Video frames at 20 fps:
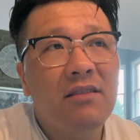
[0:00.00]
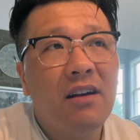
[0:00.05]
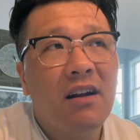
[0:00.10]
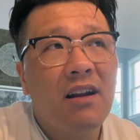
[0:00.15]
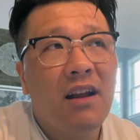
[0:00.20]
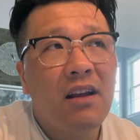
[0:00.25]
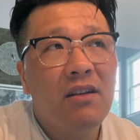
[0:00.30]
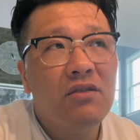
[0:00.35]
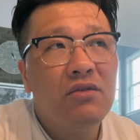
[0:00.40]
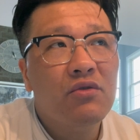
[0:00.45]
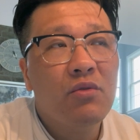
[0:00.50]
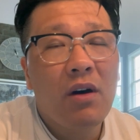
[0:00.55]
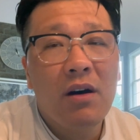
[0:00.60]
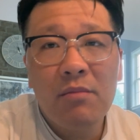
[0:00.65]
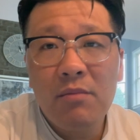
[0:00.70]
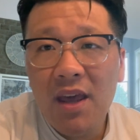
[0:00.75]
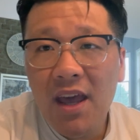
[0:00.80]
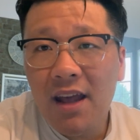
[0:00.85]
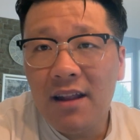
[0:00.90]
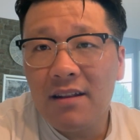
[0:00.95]
当然，双
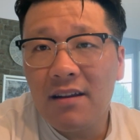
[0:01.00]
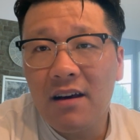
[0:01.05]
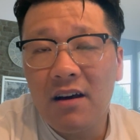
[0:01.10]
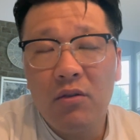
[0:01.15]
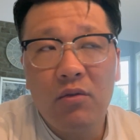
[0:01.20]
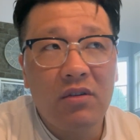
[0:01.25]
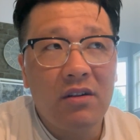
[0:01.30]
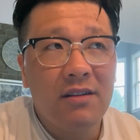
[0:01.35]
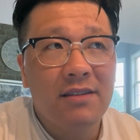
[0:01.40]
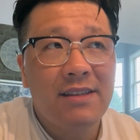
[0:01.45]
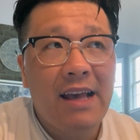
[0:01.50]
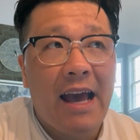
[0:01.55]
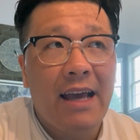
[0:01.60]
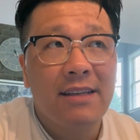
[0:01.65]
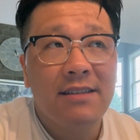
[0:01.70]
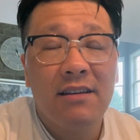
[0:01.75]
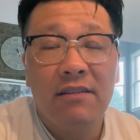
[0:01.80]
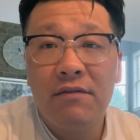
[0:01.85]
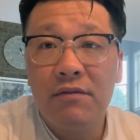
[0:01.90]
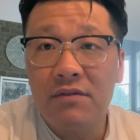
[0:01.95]
面的或者加
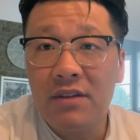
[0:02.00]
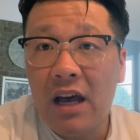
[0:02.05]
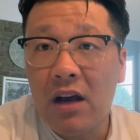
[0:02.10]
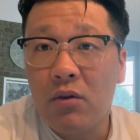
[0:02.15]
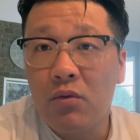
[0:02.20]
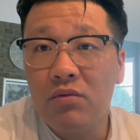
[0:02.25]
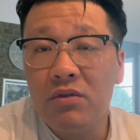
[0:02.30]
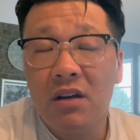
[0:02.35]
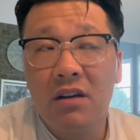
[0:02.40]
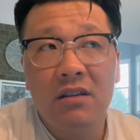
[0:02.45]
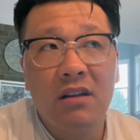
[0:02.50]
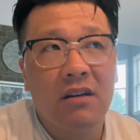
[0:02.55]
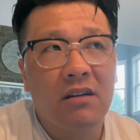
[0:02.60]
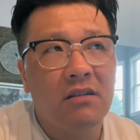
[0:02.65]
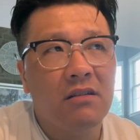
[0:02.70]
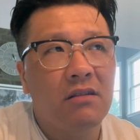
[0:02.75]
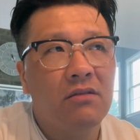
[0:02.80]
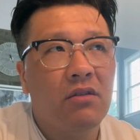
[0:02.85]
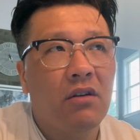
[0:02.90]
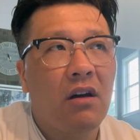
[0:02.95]
一些复杂功能的，
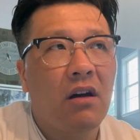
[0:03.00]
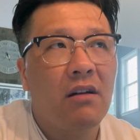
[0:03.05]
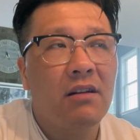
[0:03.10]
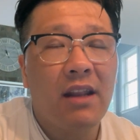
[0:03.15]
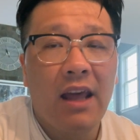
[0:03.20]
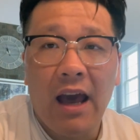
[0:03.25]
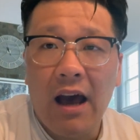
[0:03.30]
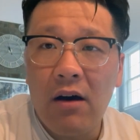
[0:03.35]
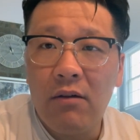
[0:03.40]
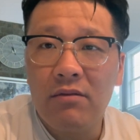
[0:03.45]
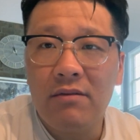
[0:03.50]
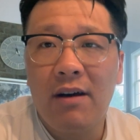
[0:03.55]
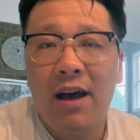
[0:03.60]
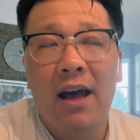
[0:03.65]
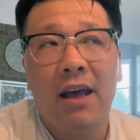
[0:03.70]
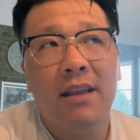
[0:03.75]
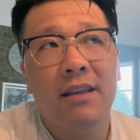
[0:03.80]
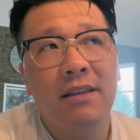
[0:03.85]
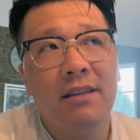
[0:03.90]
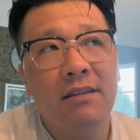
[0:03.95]
可能都要两
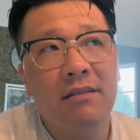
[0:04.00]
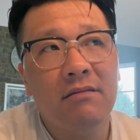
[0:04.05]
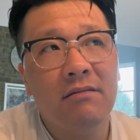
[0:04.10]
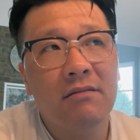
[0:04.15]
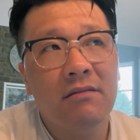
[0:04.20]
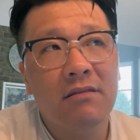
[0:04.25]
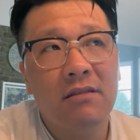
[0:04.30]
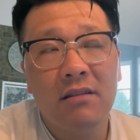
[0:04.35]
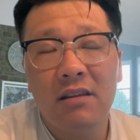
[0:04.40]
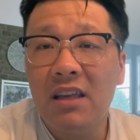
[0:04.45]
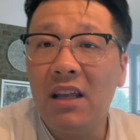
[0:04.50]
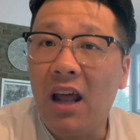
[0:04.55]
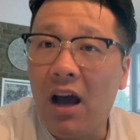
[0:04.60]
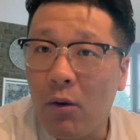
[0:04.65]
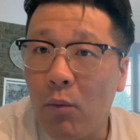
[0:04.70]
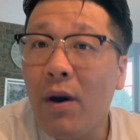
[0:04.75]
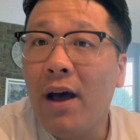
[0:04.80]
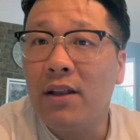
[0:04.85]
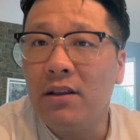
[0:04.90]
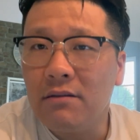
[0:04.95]
万一
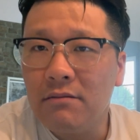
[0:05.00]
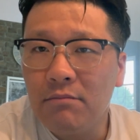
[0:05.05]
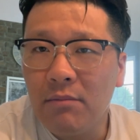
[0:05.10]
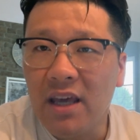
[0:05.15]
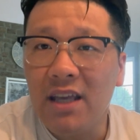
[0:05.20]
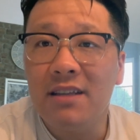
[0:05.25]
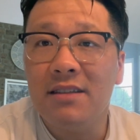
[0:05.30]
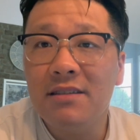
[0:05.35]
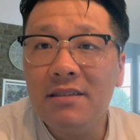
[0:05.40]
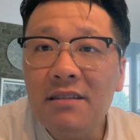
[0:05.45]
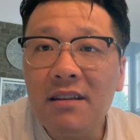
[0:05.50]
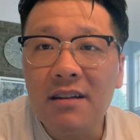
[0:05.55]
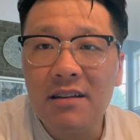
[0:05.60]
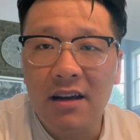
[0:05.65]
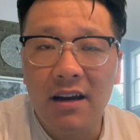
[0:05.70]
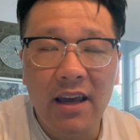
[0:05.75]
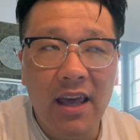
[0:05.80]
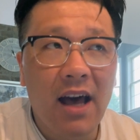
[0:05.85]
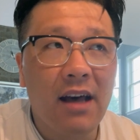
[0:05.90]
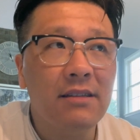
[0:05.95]
两万美金的
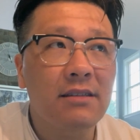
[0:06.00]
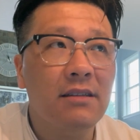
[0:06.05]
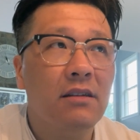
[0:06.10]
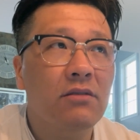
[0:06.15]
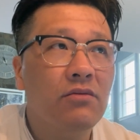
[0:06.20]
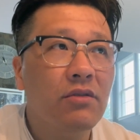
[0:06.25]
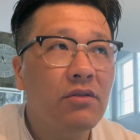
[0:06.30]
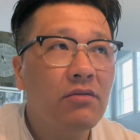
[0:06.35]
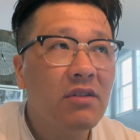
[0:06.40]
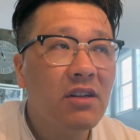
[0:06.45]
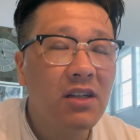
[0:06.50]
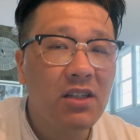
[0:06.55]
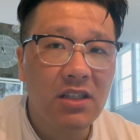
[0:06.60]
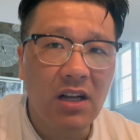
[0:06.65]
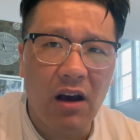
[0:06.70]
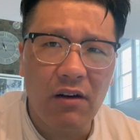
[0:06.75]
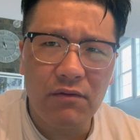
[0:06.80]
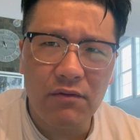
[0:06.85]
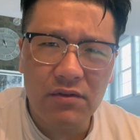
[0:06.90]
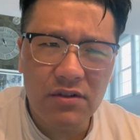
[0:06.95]
这个样子。所以说这个
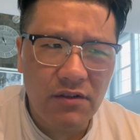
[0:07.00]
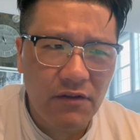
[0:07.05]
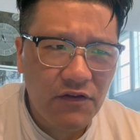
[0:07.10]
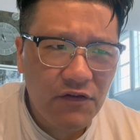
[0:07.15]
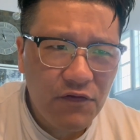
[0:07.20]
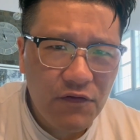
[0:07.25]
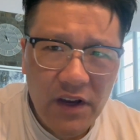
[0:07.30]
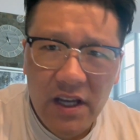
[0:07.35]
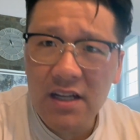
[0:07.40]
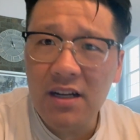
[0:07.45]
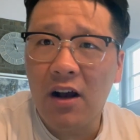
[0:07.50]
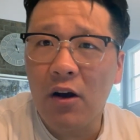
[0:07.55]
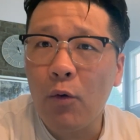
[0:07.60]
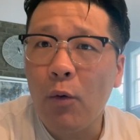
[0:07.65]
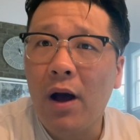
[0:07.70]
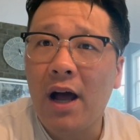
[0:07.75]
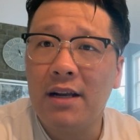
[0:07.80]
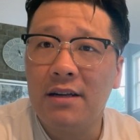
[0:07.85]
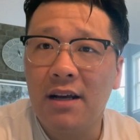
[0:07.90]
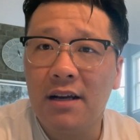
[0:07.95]
涨幅是非常
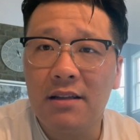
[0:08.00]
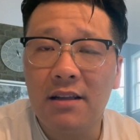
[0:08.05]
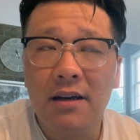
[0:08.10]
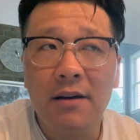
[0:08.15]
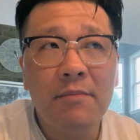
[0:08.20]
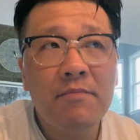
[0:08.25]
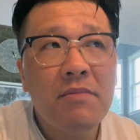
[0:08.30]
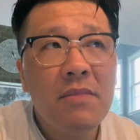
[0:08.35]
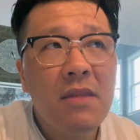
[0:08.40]
夸张的。